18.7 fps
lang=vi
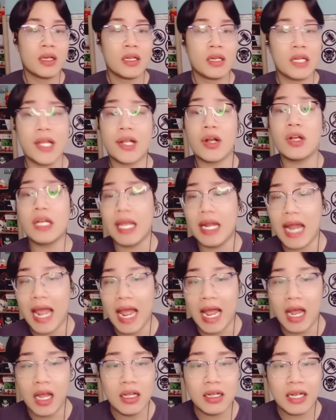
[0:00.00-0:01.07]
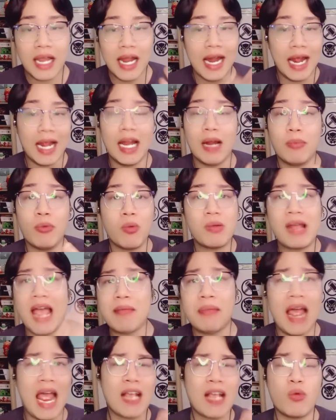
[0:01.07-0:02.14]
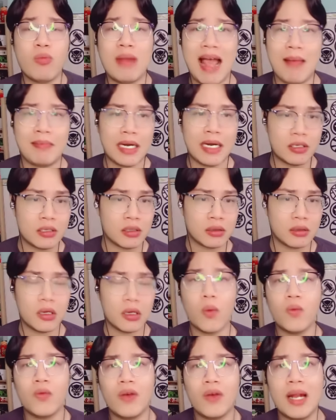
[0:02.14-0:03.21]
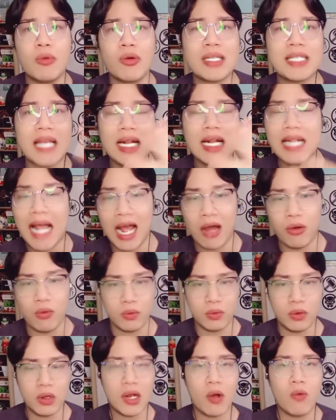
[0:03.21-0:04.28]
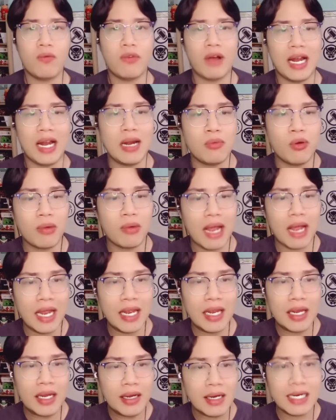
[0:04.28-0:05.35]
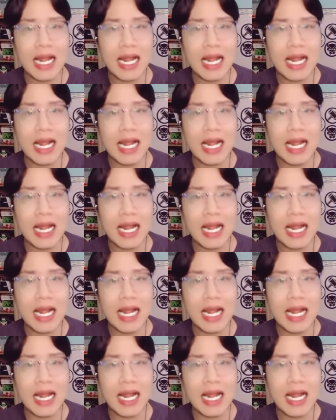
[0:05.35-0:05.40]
thì có nghĩa là cái này là một cái mà ai cũng làm ra được nó không phải là một cái sáng tạo nó không phải là một cái